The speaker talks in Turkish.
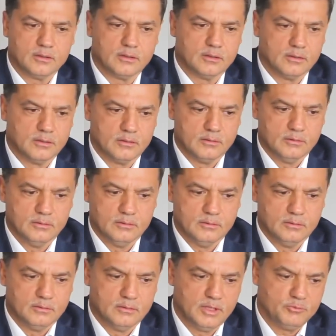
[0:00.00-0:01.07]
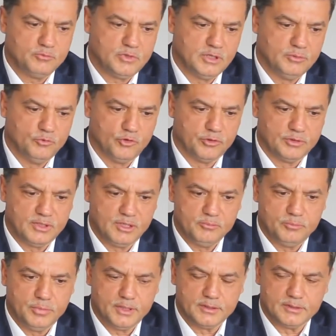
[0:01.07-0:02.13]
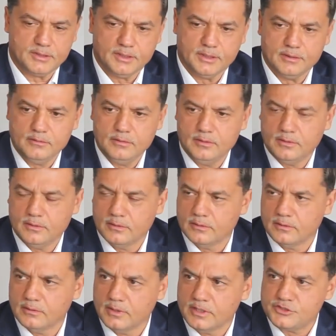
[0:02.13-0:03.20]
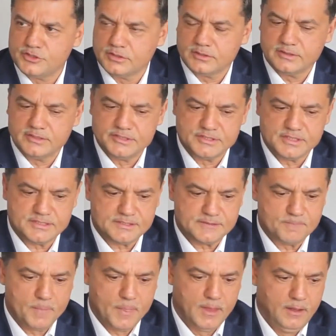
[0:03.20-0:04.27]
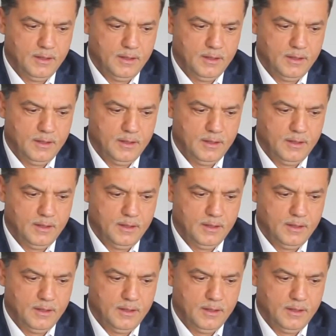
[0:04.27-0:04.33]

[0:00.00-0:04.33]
e, hem kamuoyuna hem partiye e, açıklayacağız.